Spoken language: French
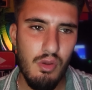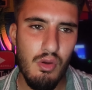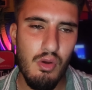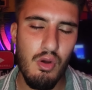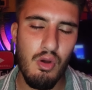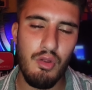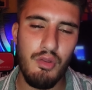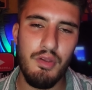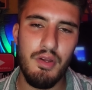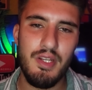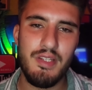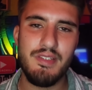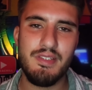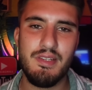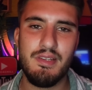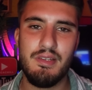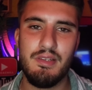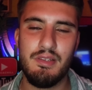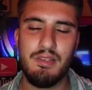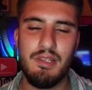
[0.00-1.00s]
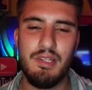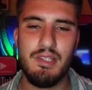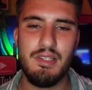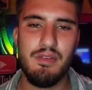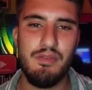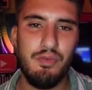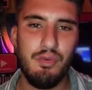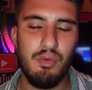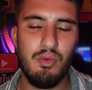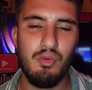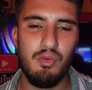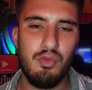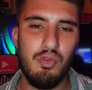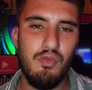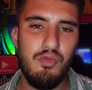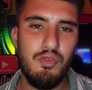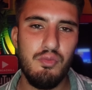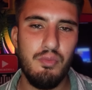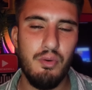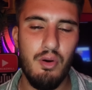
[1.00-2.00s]
euh, dans, les, euh, dans les infos de
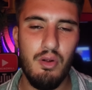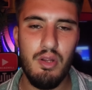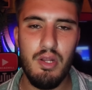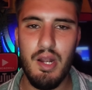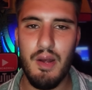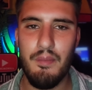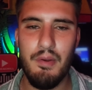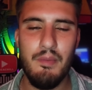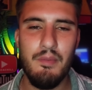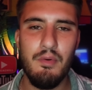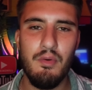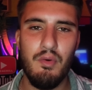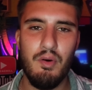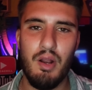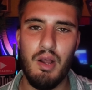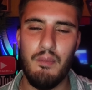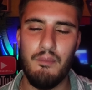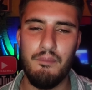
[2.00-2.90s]
football, il a même voilà,